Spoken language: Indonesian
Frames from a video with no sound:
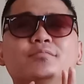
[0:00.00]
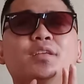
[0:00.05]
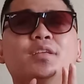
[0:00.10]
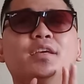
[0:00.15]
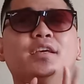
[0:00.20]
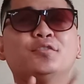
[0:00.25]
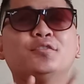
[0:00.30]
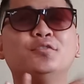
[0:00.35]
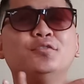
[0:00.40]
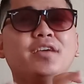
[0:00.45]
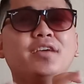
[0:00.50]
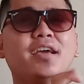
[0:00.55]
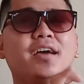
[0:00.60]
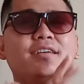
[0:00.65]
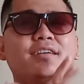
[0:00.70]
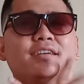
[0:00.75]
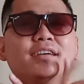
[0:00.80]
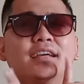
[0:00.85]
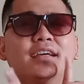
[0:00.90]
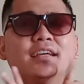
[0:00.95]
Itu
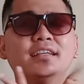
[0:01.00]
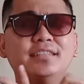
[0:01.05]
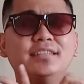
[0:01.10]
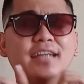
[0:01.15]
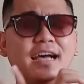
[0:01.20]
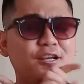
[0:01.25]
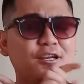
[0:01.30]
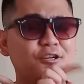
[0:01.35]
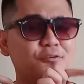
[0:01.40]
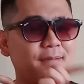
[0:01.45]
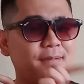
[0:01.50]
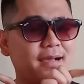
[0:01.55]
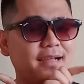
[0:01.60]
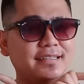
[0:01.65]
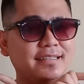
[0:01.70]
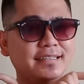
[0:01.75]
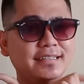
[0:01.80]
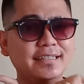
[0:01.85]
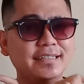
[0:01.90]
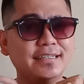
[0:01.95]
dia. Jangan lupa
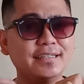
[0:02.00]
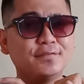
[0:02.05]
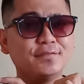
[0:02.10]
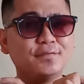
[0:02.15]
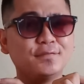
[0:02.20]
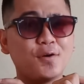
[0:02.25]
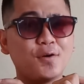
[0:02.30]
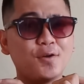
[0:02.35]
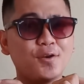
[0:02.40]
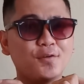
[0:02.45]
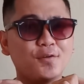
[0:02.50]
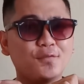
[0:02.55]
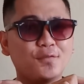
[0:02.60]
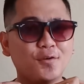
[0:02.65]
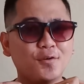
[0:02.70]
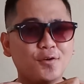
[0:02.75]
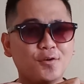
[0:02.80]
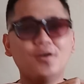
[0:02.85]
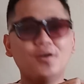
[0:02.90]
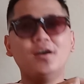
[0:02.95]
di
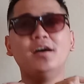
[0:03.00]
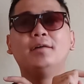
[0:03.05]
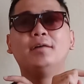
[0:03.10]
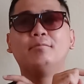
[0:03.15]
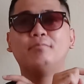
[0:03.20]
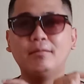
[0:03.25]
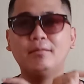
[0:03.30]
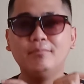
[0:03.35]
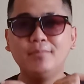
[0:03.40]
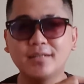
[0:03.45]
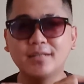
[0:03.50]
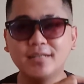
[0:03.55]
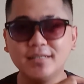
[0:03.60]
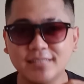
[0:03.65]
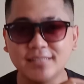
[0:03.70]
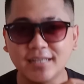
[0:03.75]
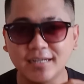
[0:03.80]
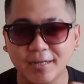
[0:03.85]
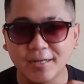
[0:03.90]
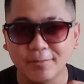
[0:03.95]
follow-follow. Mampir ke
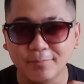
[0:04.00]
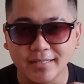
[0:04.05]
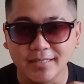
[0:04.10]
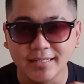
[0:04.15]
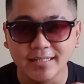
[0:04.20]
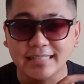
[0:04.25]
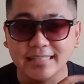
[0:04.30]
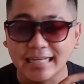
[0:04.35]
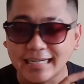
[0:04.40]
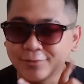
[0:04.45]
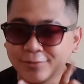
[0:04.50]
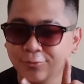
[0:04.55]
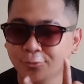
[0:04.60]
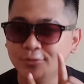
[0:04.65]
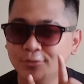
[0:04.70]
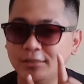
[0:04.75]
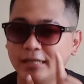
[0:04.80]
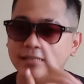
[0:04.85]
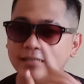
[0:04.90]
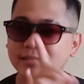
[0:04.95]
Instagram ini, catat dulu,
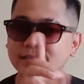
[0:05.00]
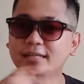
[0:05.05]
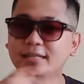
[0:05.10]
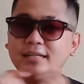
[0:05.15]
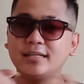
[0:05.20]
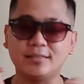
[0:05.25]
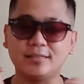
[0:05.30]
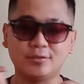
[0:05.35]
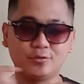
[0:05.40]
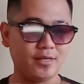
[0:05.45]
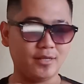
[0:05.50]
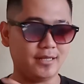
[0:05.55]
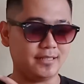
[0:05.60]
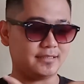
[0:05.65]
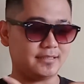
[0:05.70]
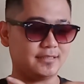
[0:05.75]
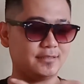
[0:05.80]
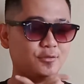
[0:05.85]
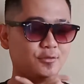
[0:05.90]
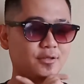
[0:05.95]
catat, catat,
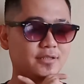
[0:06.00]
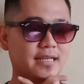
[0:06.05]
tulis, tulis